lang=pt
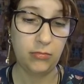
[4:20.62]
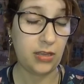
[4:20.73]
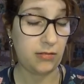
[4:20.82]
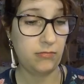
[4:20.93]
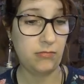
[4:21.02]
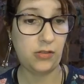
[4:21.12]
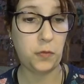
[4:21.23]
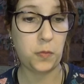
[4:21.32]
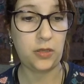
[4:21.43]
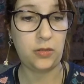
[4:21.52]
É,
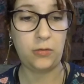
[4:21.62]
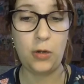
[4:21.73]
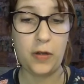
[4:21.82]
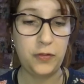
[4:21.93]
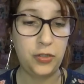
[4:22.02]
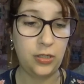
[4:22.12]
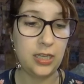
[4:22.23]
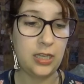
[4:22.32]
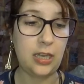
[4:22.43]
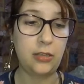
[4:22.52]
isso mesmo, Grafger
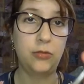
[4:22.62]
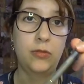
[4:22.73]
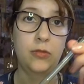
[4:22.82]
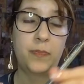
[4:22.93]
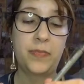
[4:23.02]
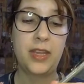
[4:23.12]
500.